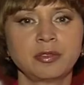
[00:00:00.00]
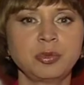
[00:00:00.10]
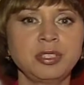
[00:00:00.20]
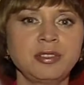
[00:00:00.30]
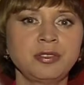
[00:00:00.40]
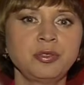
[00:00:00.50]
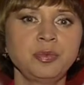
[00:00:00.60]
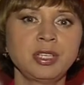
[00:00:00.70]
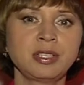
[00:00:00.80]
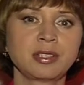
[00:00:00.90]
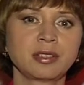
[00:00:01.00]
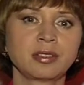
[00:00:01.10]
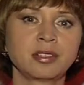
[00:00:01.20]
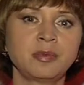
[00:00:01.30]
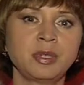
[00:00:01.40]
вы будете уметь
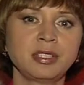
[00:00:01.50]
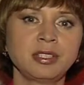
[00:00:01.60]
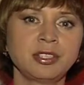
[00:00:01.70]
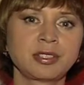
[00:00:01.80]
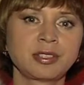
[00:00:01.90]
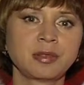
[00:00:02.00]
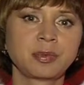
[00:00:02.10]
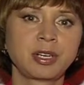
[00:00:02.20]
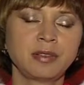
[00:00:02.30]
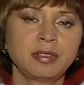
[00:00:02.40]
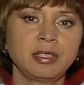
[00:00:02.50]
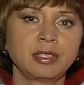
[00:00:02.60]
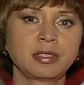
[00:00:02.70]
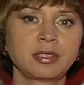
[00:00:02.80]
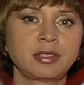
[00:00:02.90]
грамматически
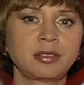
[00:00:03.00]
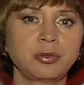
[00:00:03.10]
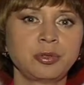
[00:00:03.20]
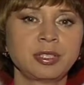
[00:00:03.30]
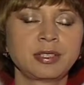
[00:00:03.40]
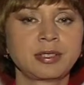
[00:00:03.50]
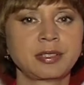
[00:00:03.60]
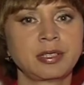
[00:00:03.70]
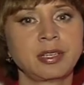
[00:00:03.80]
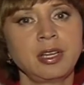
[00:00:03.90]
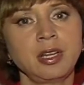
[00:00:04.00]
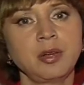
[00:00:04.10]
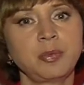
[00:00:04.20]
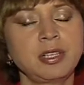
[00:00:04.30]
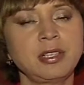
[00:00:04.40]
правильно строить
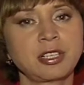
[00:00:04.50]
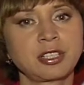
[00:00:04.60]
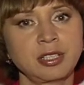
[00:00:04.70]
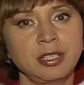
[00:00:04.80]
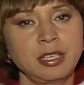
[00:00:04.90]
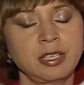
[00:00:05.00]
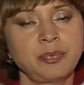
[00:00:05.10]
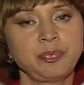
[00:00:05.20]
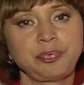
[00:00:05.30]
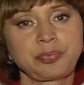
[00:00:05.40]
предложения,